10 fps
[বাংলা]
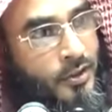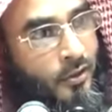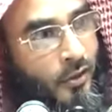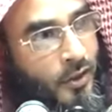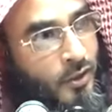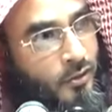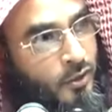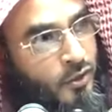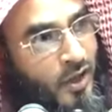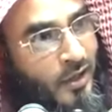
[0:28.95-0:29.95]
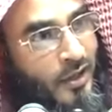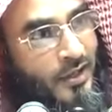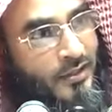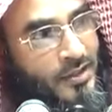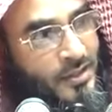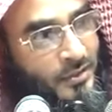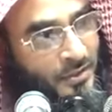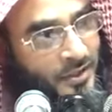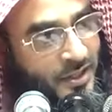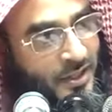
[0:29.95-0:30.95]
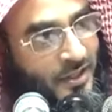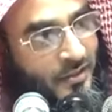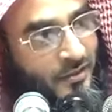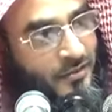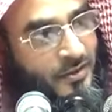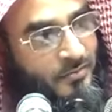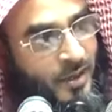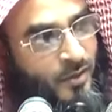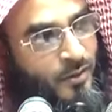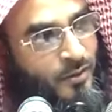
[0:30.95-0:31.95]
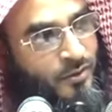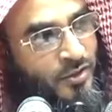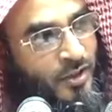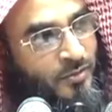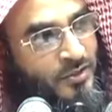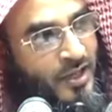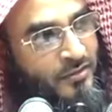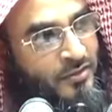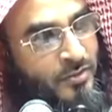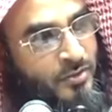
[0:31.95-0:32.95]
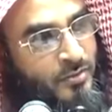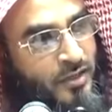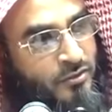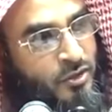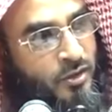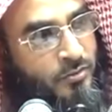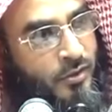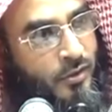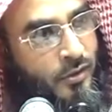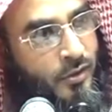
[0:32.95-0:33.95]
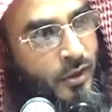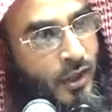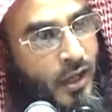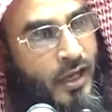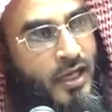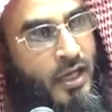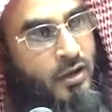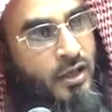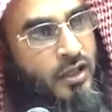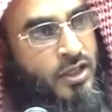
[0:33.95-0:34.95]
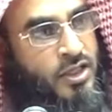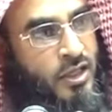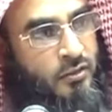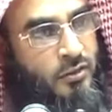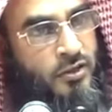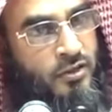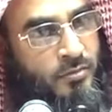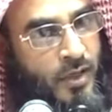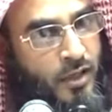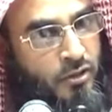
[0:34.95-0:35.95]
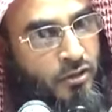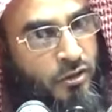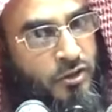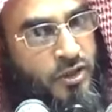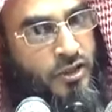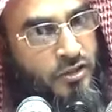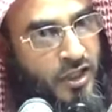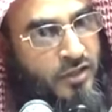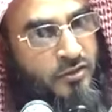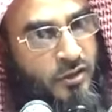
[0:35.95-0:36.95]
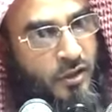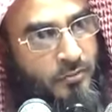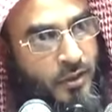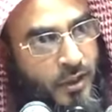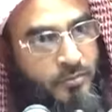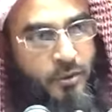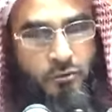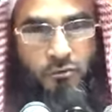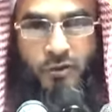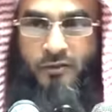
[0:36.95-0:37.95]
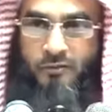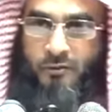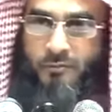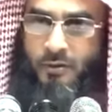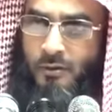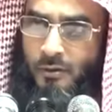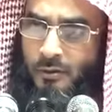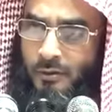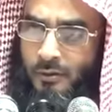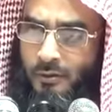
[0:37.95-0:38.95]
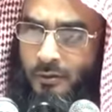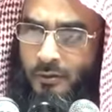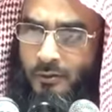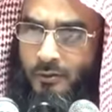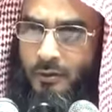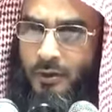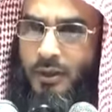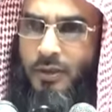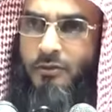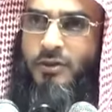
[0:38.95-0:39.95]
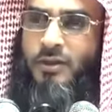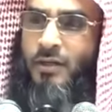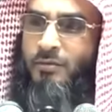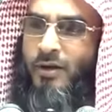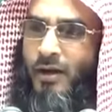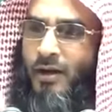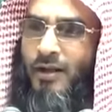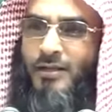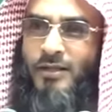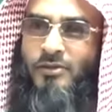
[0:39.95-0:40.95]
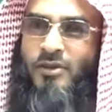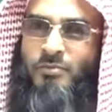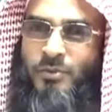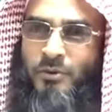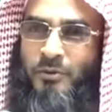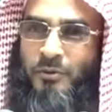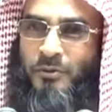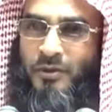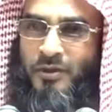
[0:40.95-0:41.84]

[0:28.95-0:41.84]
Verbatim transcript: যে হয় কোনো আল্লাহ আদেশ করছেন যা পালন করতে হবে জানতে হবে মানতে হবে আর না হলে নিষেধ করছেন বারণ করছেন জানতে হবে আর বিরত থাকতে হবে এটা হচ্ছে আপনার আল্লাহর সাথে সম্পর্ক